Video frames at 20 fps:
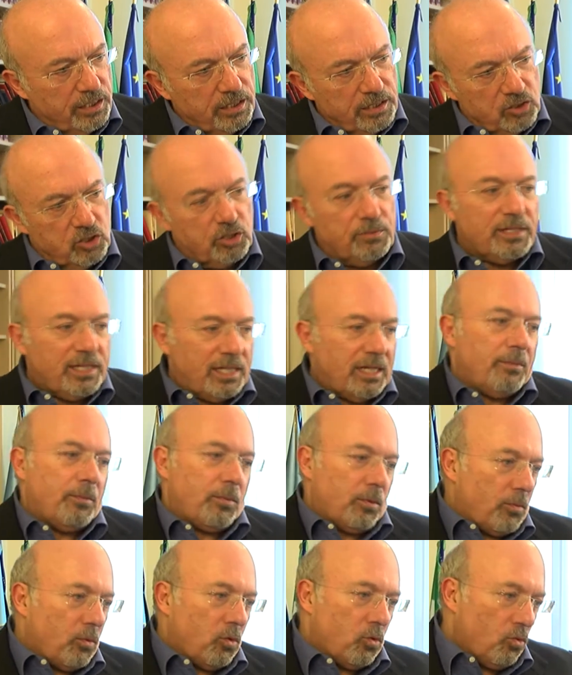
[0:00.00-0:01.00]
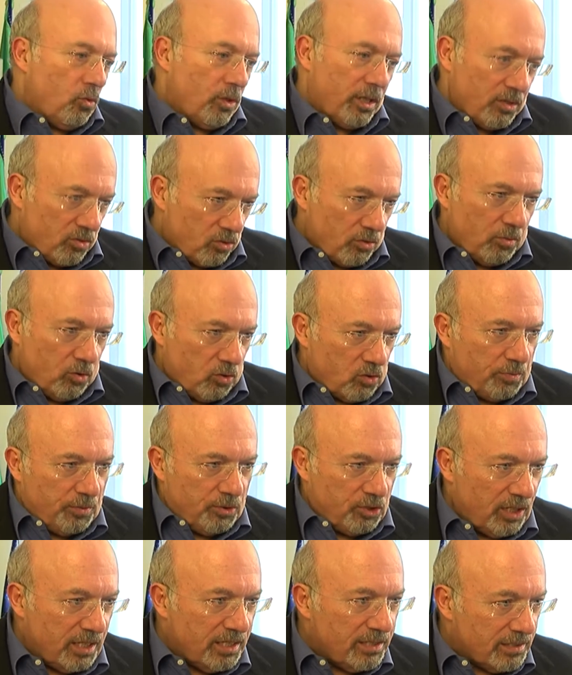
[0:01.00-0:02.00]
ci mettiamo proprio lui, che insomma è uno
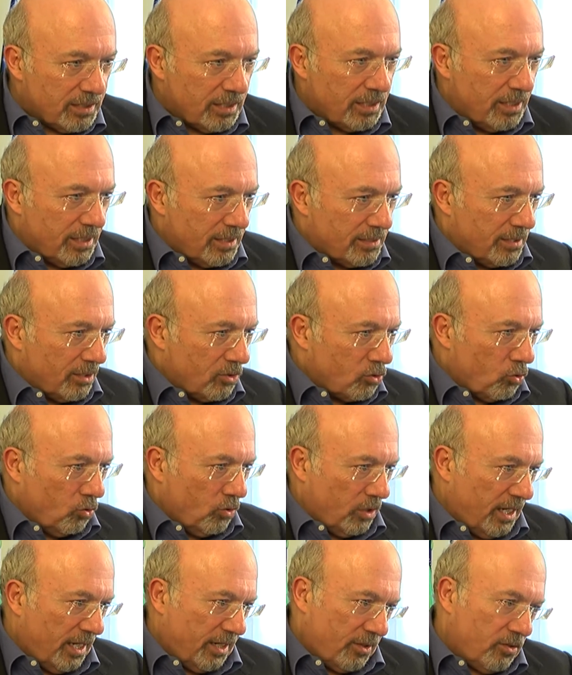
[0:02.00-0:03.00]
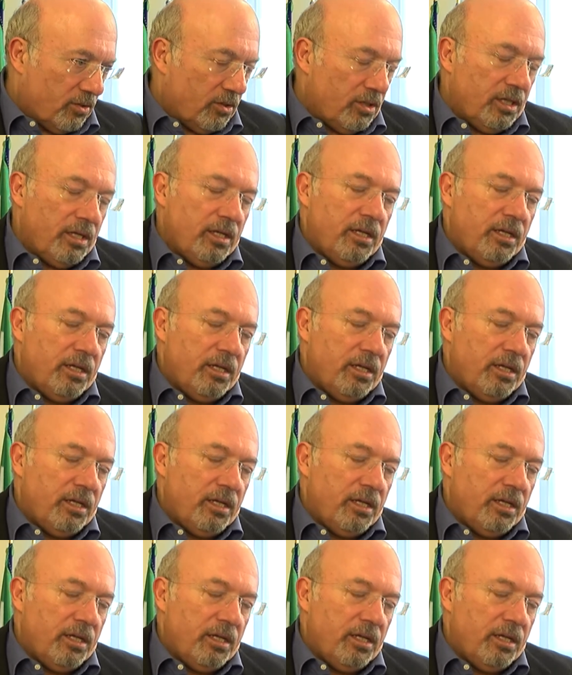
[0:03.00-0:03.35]
specialista del settore. Ecco.